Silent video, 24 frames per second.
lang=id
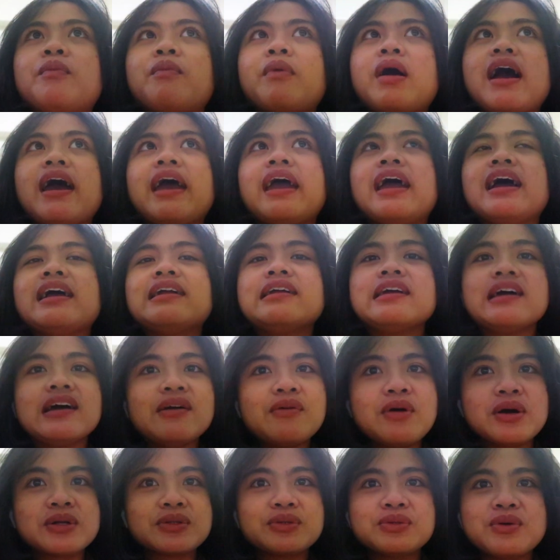kayaknya
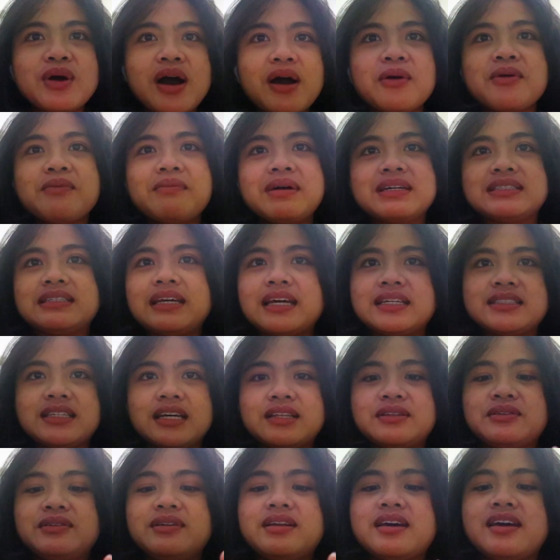waktu aku masih
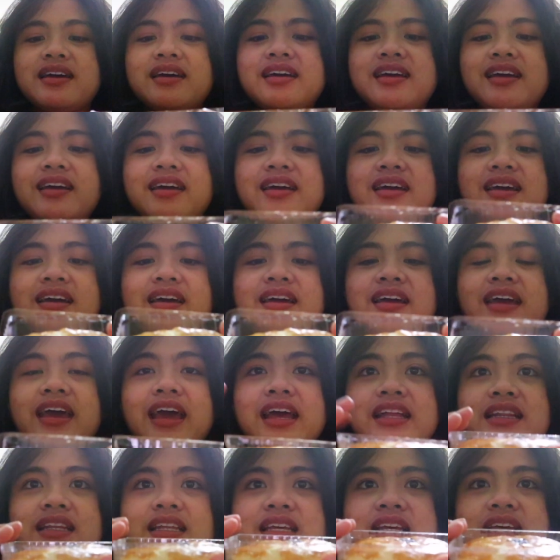S1 deh
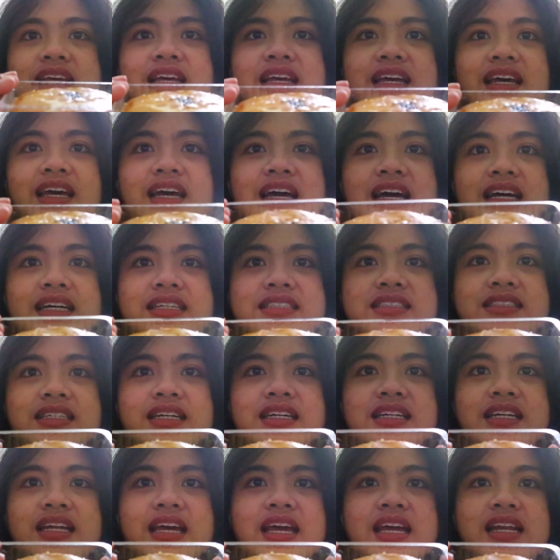kayak nih
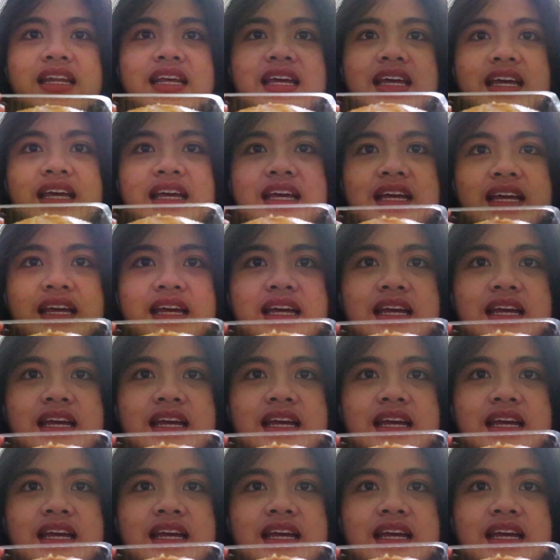segede ini